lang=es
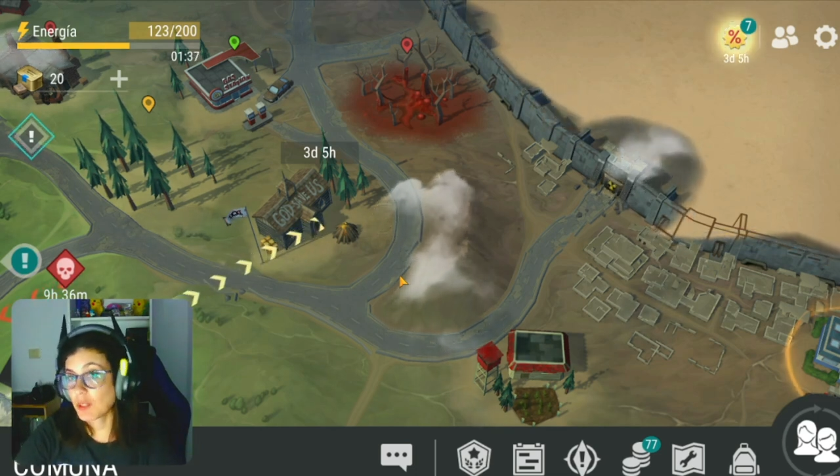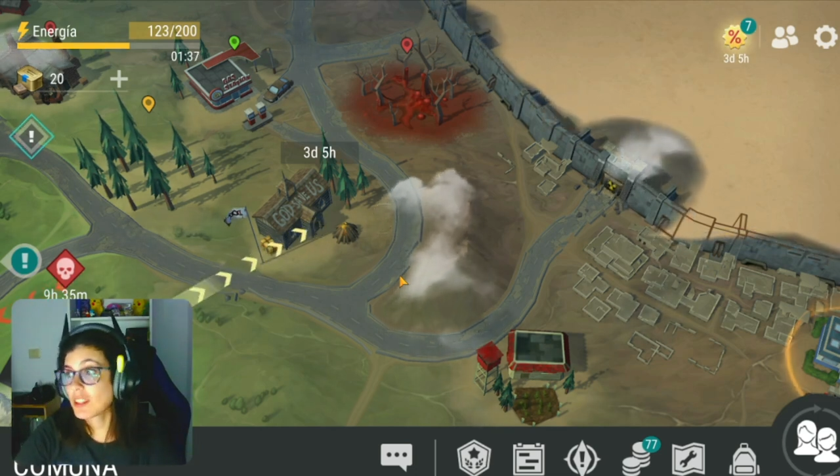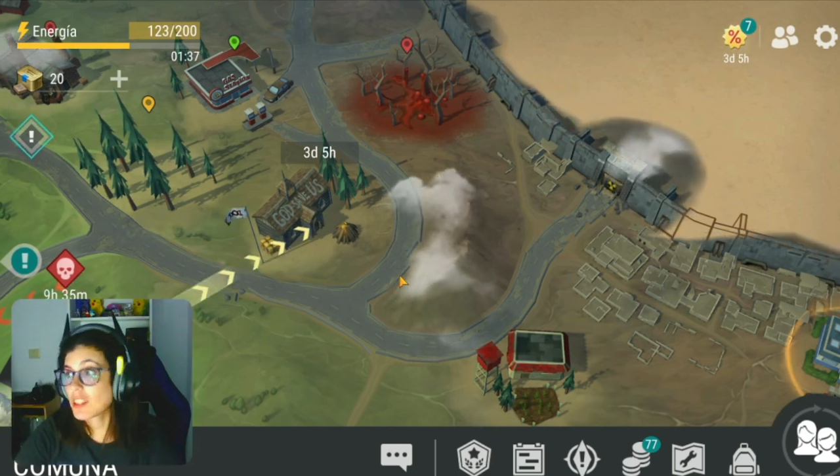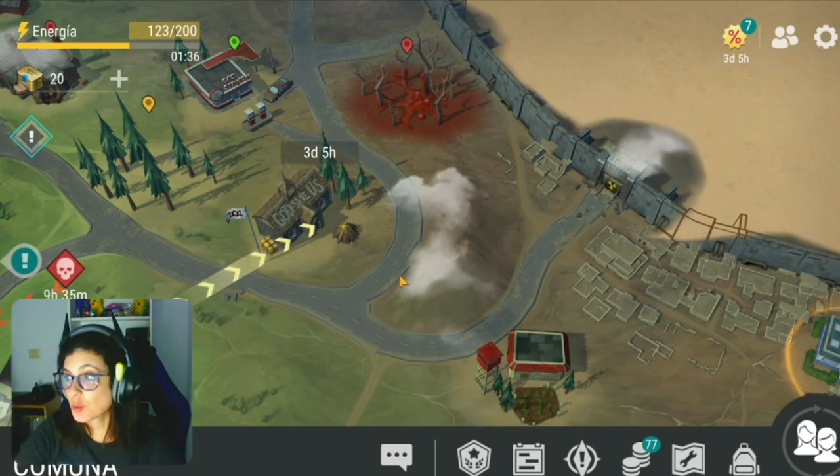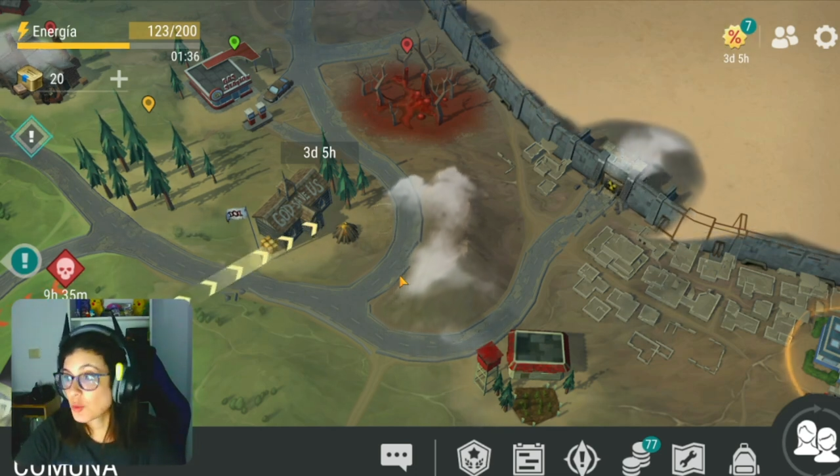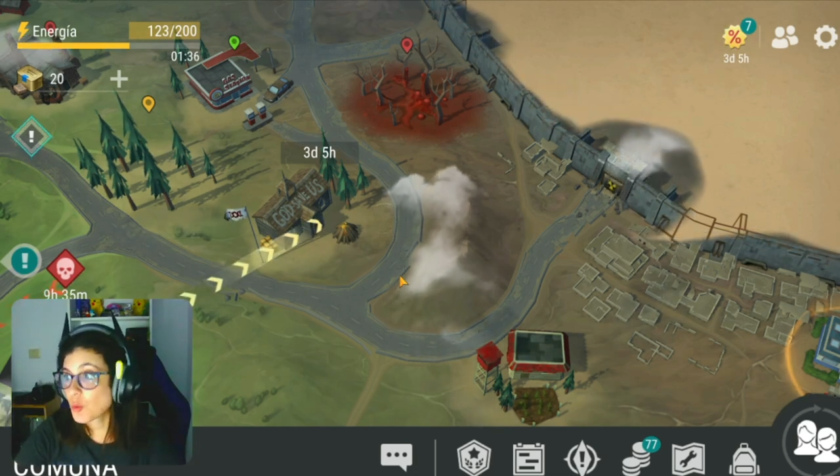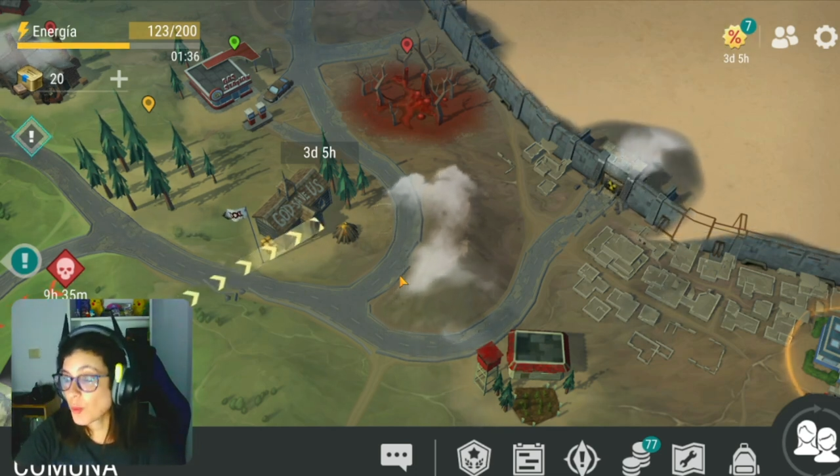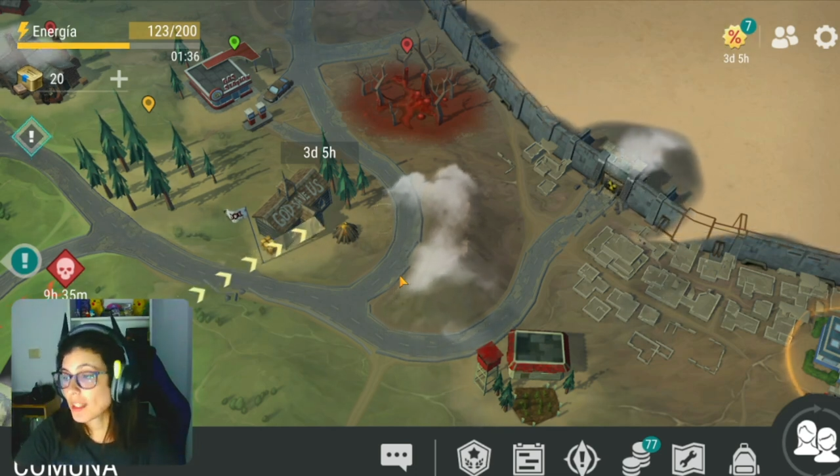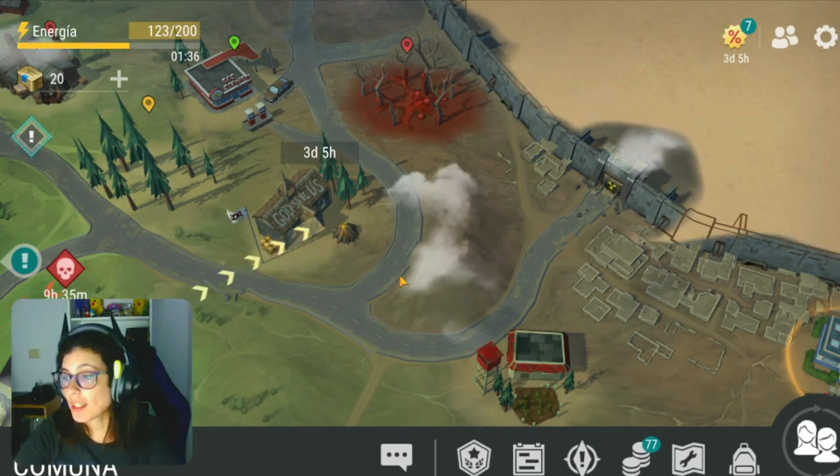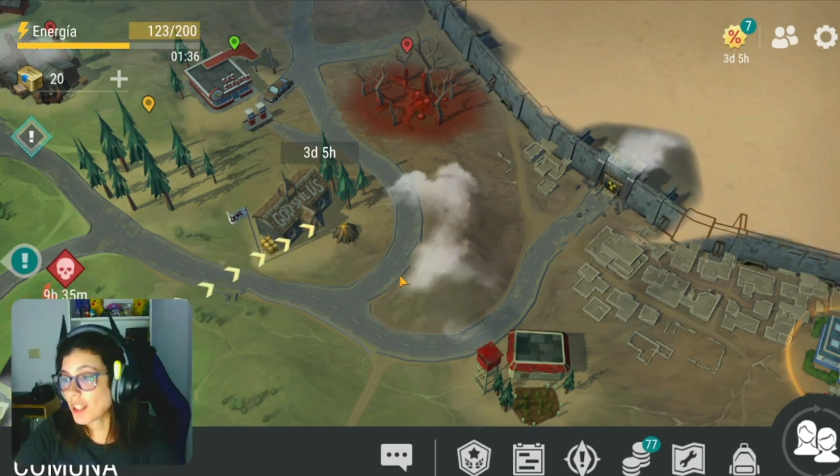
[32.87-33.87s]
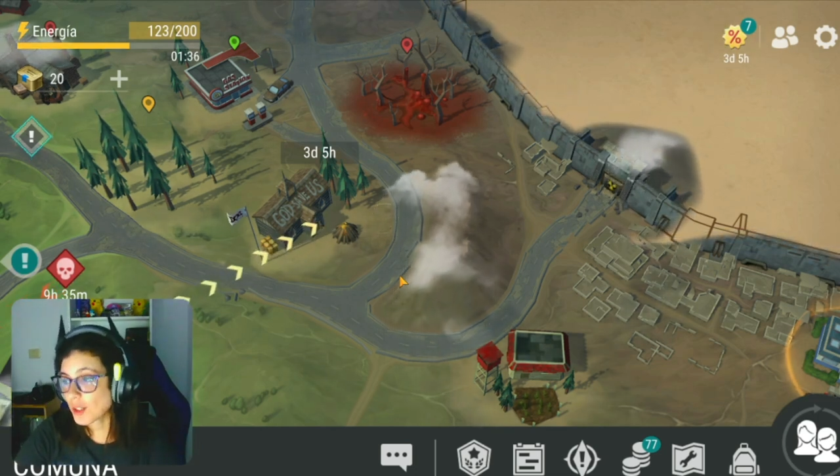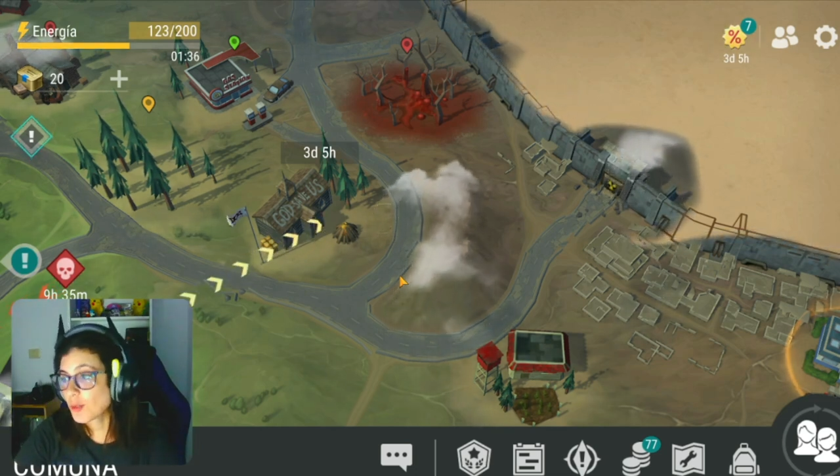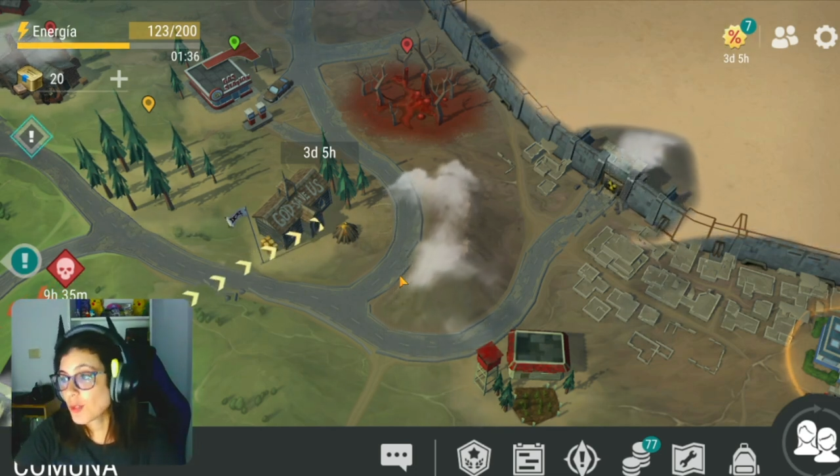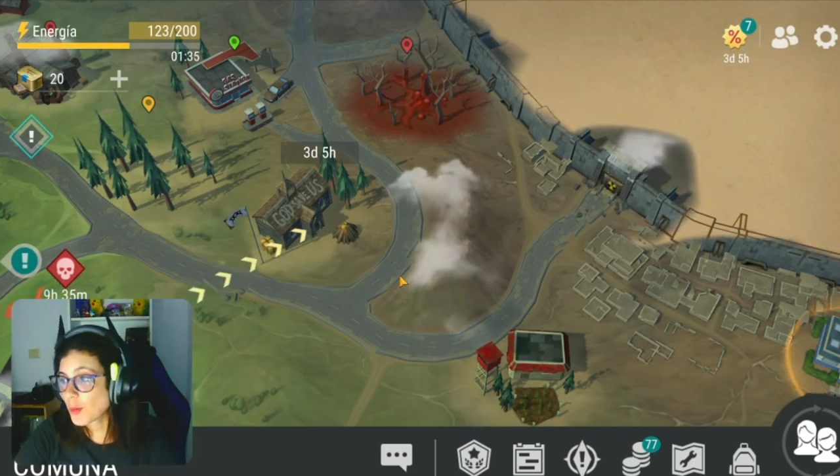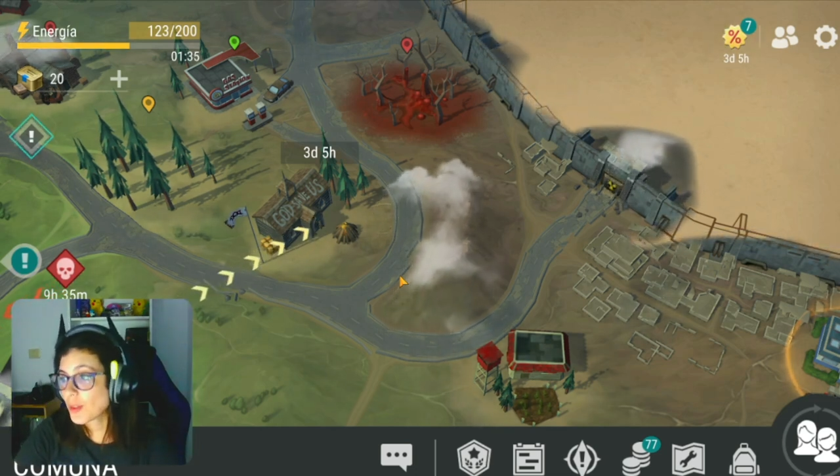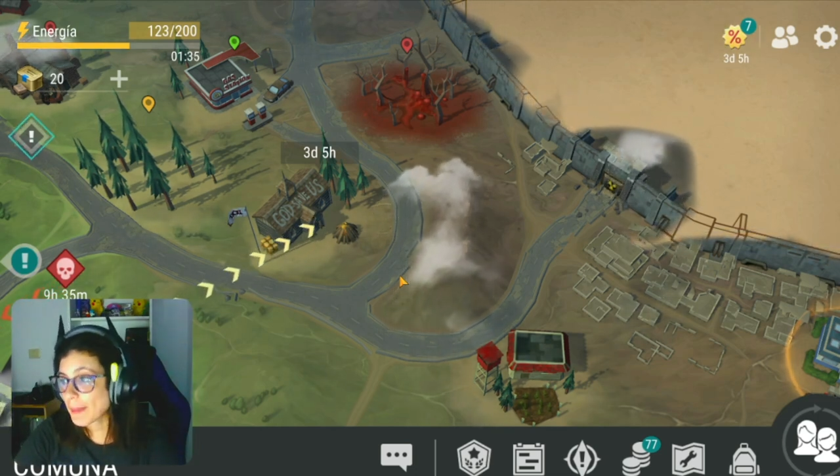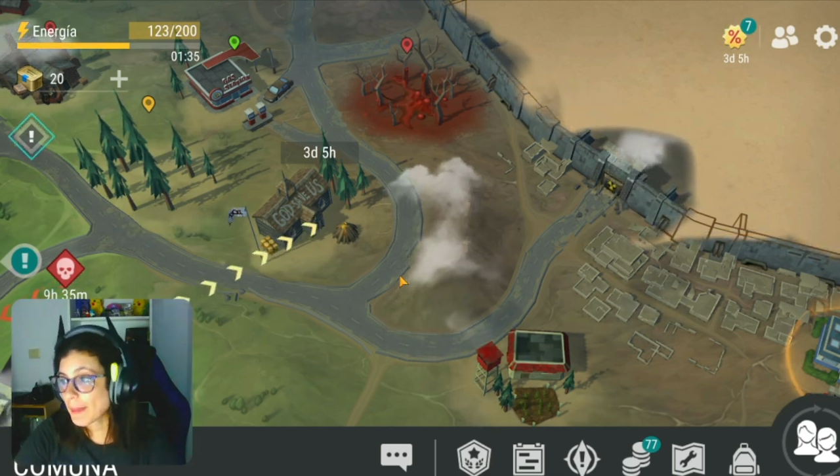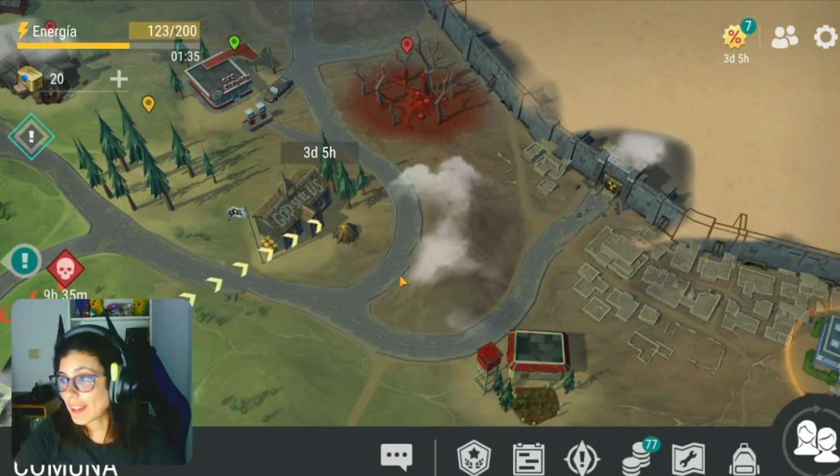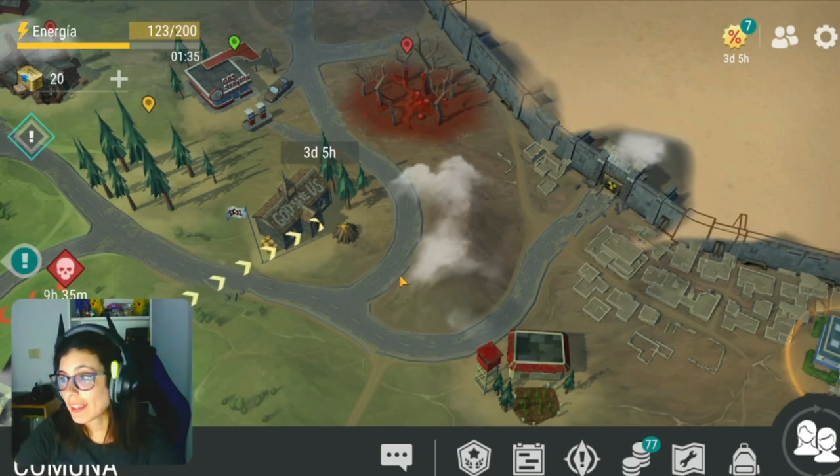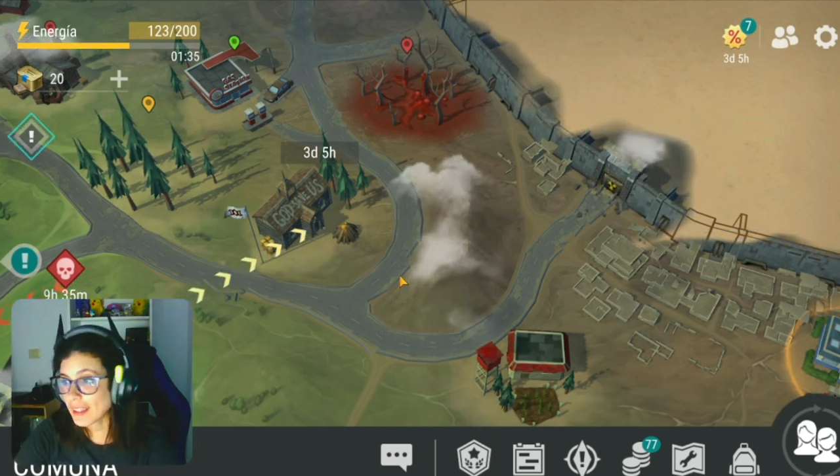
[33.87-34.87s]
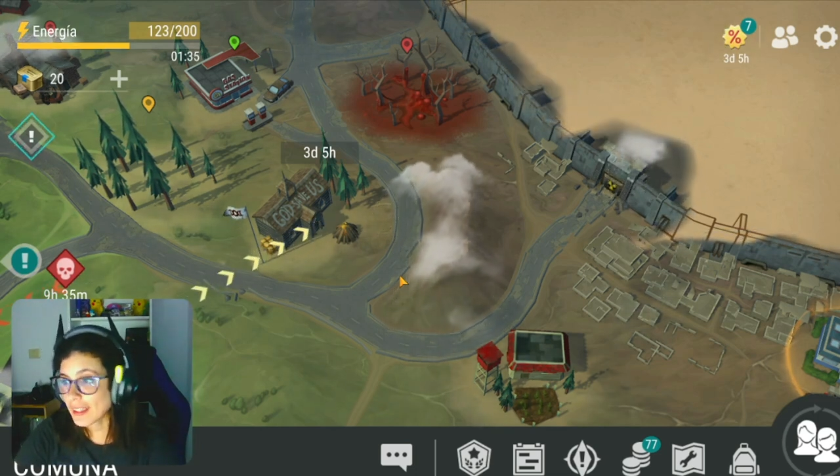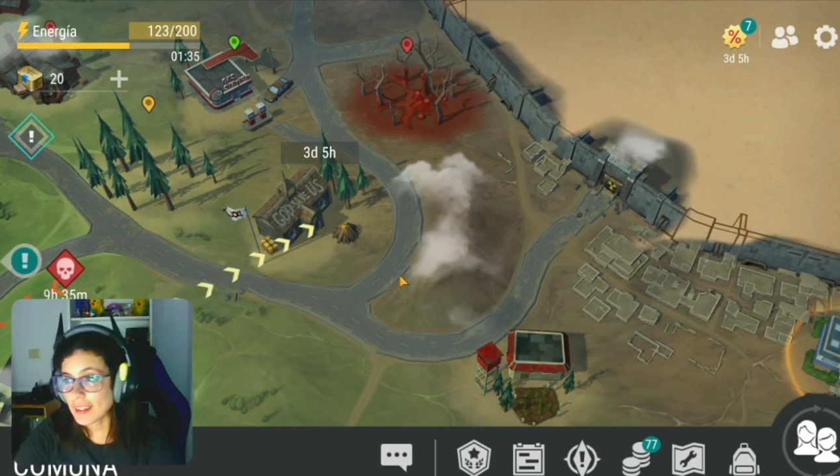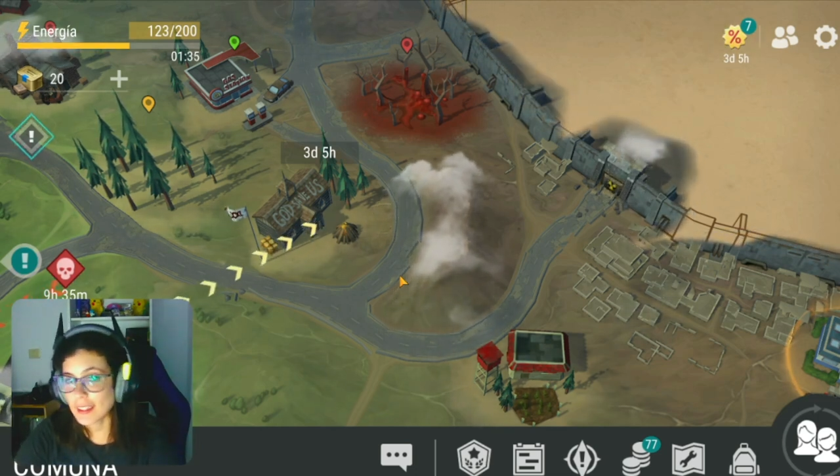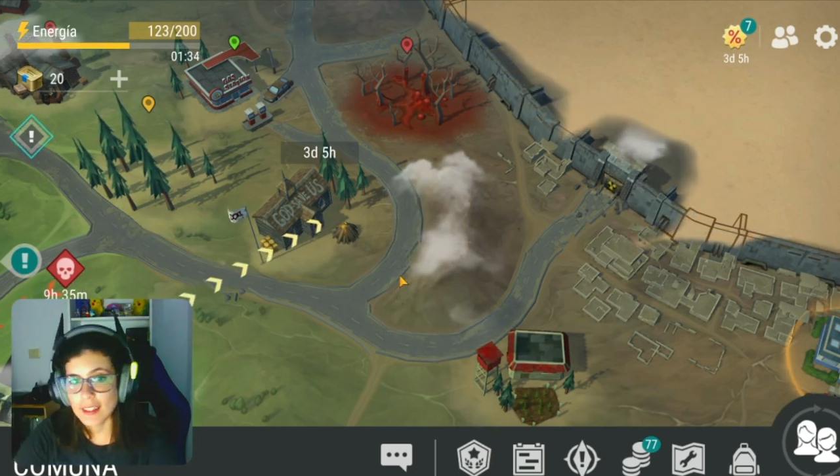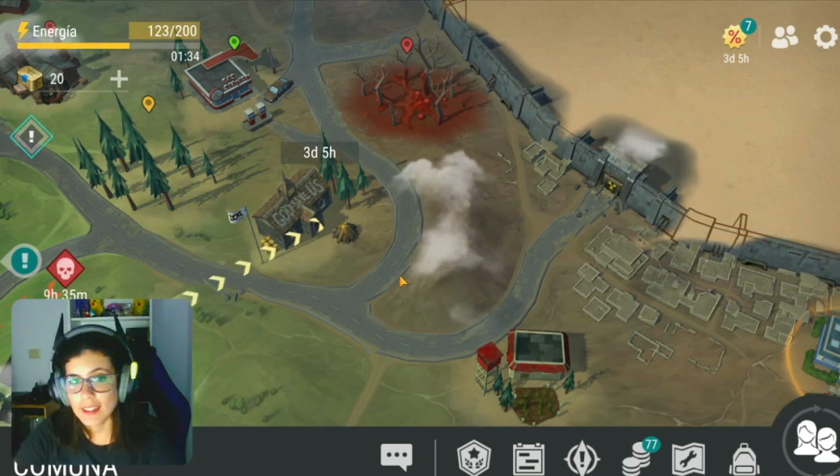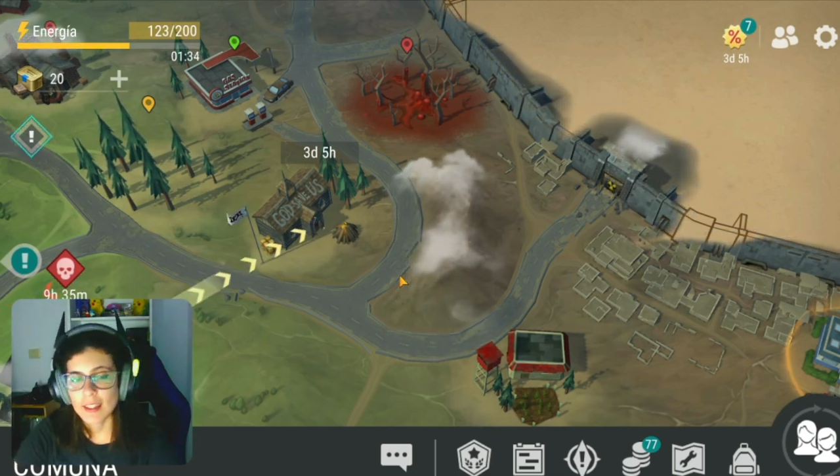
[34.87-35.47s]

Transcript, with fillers: vez que estuve me quedé con una cuenta pendiente.